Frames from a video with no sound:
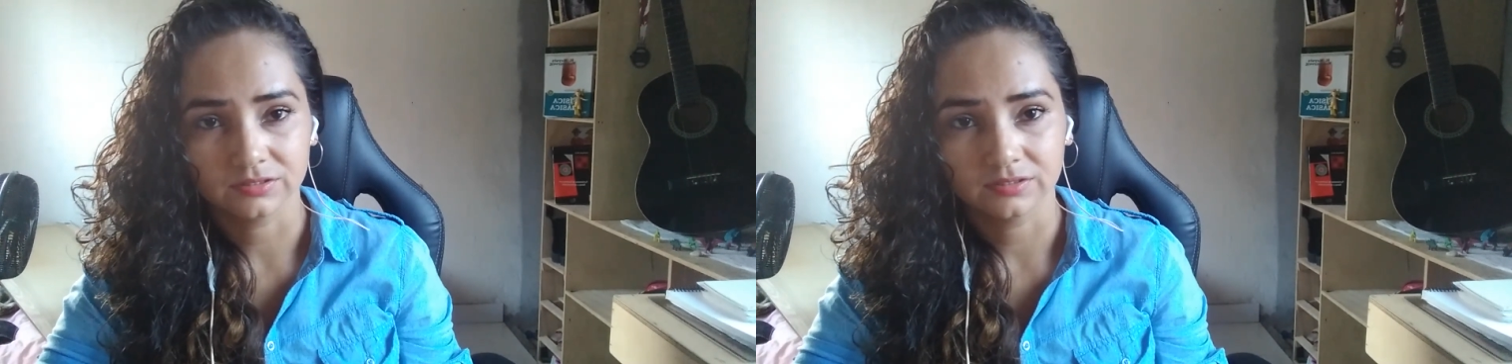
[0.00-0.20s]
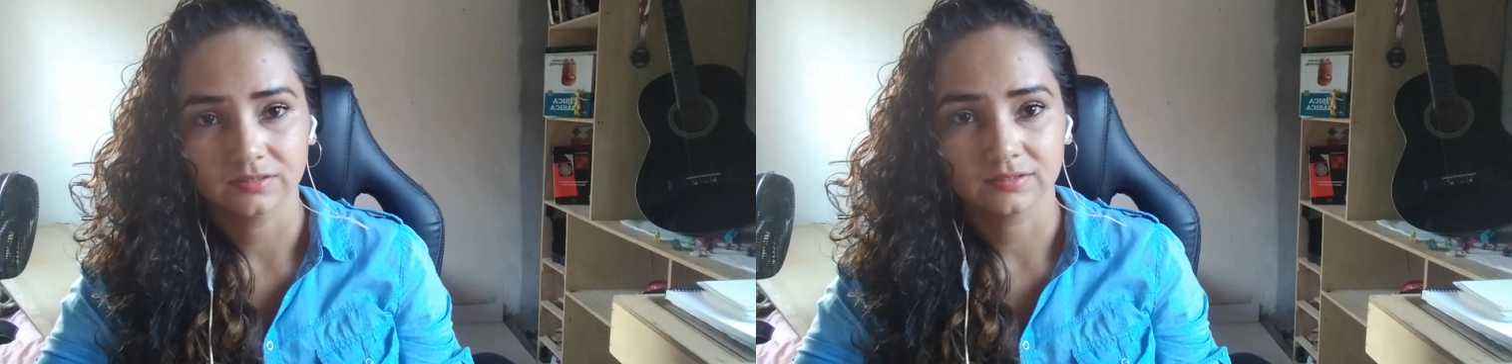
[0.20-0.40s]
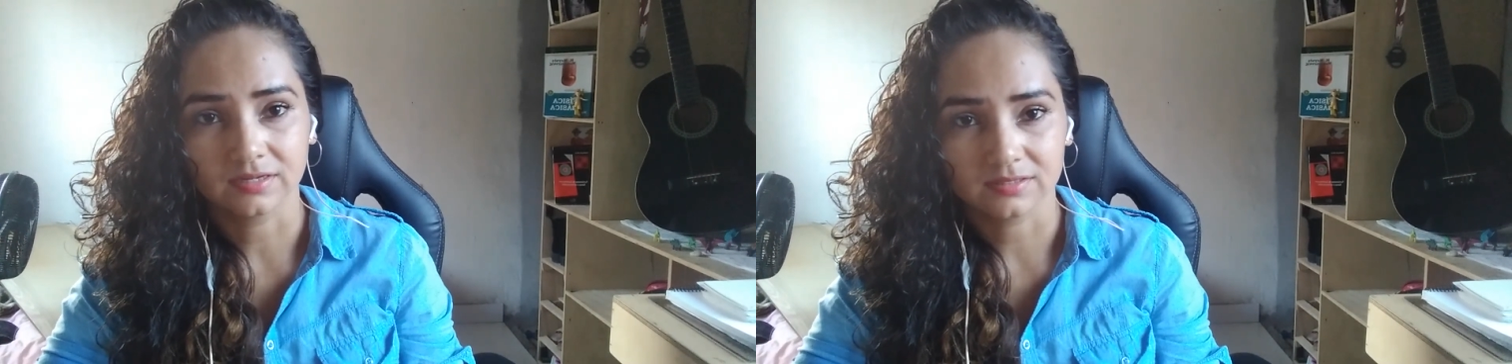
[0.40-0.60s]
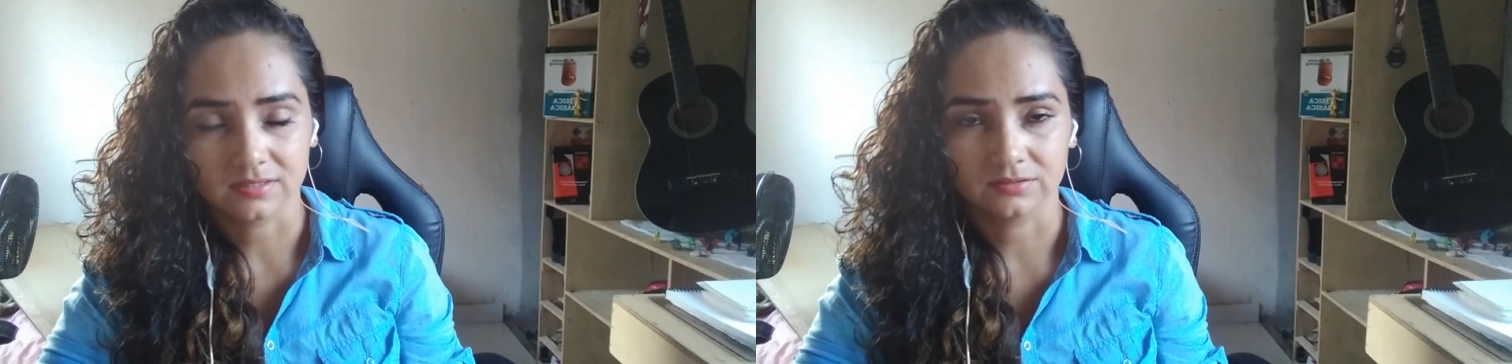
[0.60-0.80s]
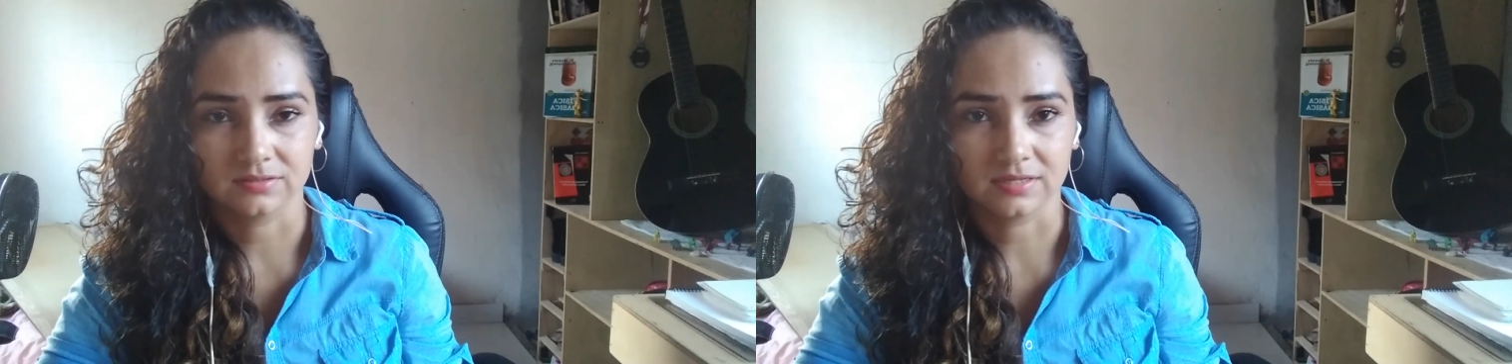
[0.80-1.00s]
de
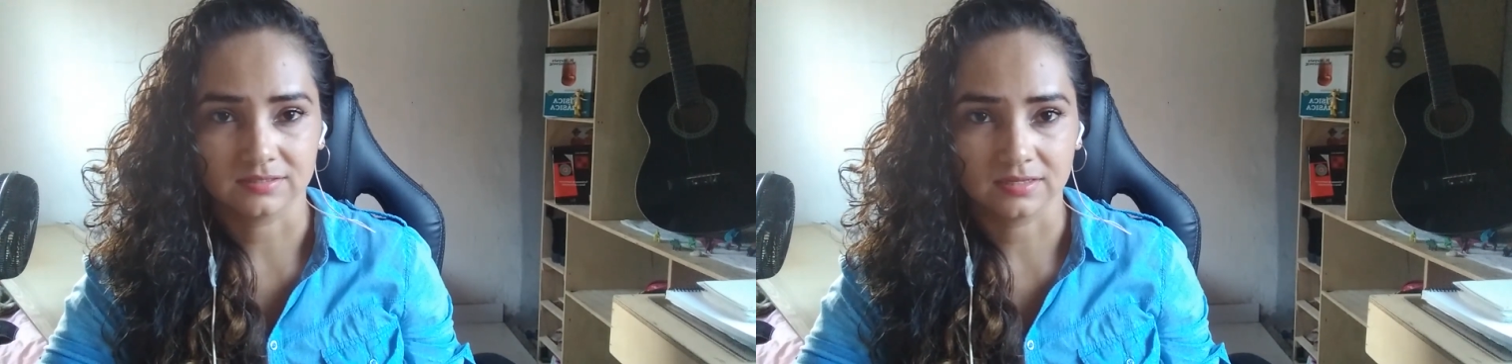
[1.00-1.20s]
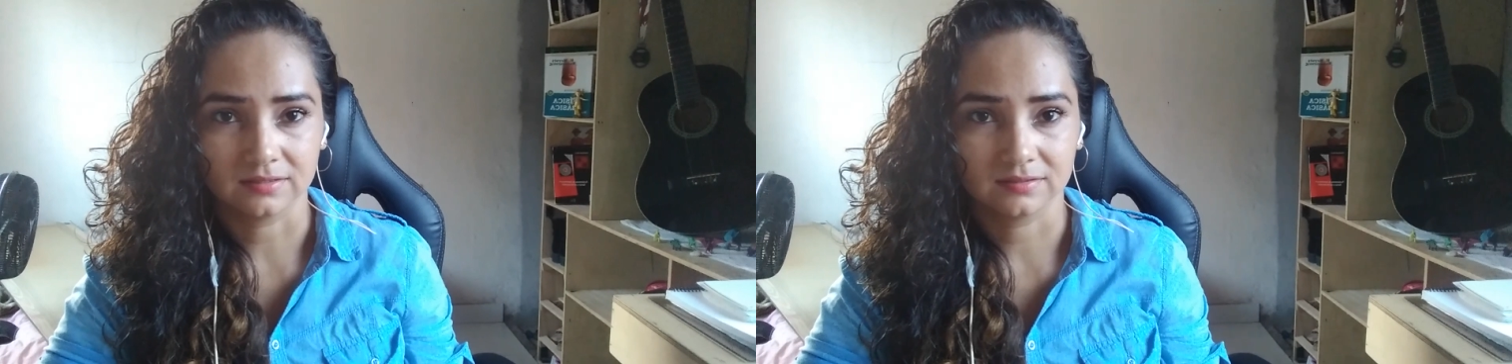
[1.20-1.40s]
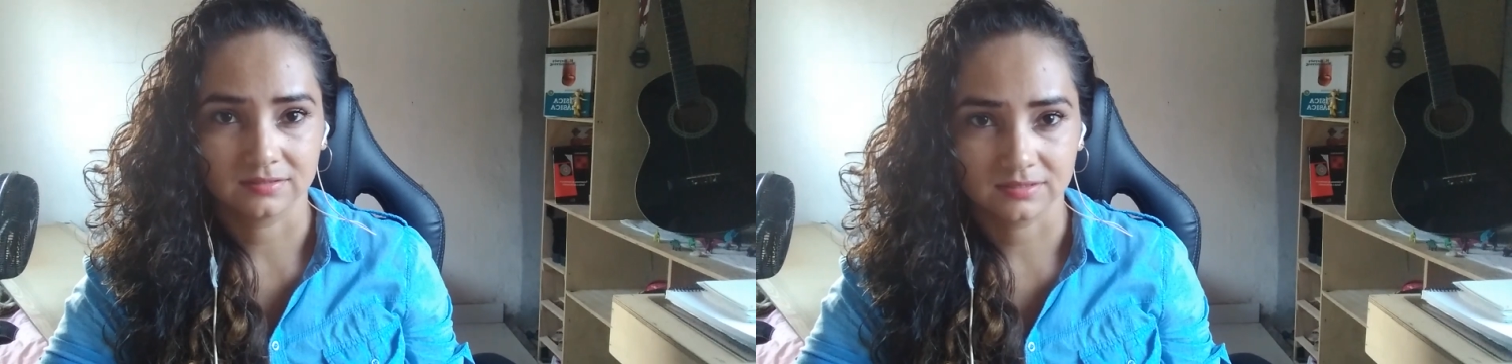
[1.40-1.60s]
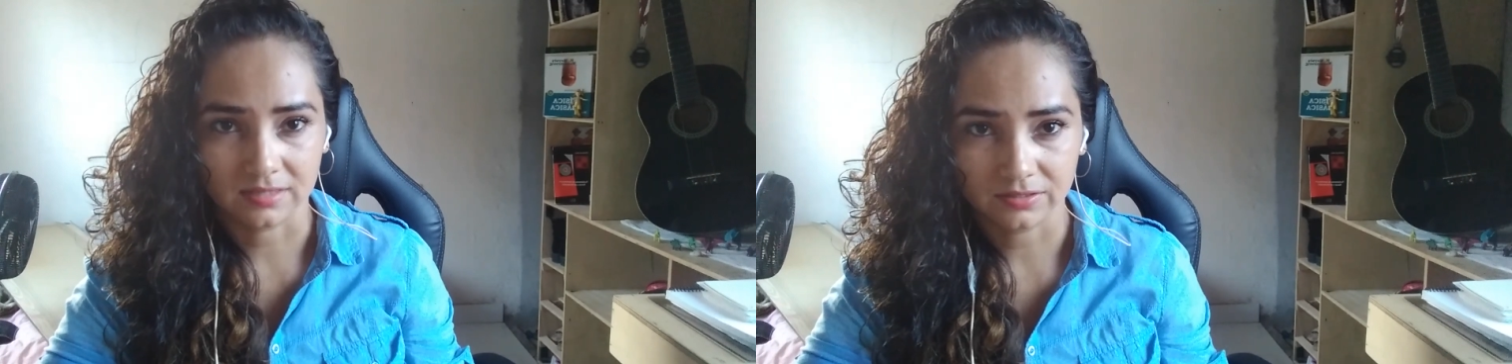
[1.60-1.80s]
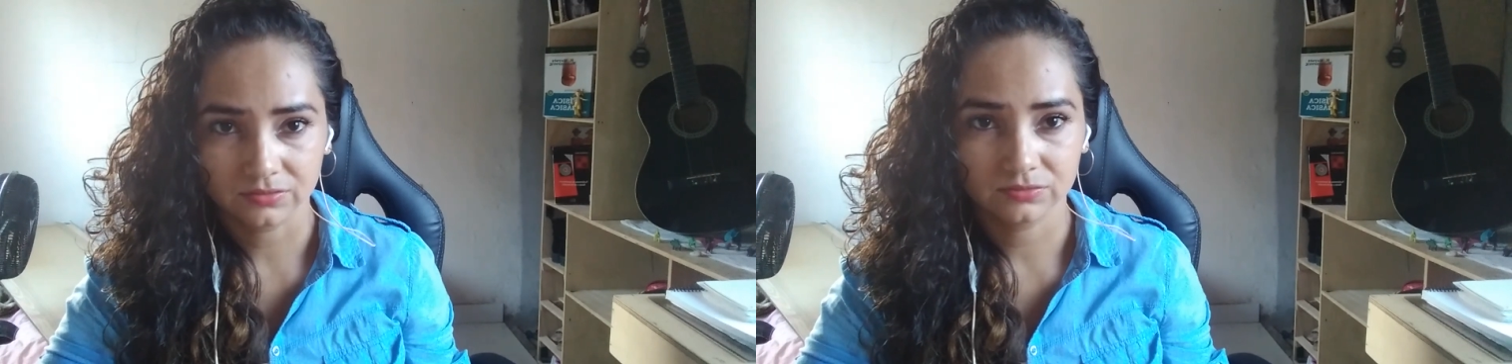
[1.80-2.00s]
300 a
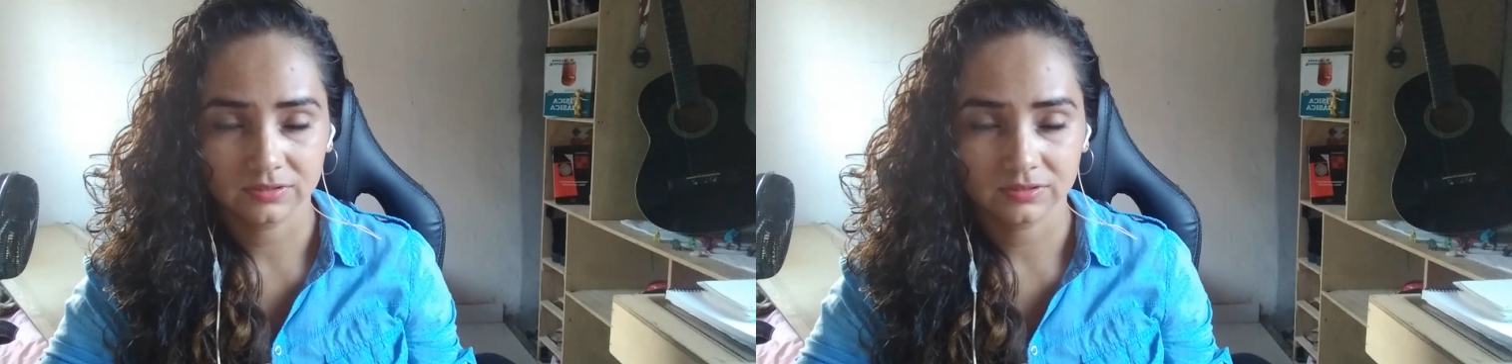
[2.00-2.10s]
700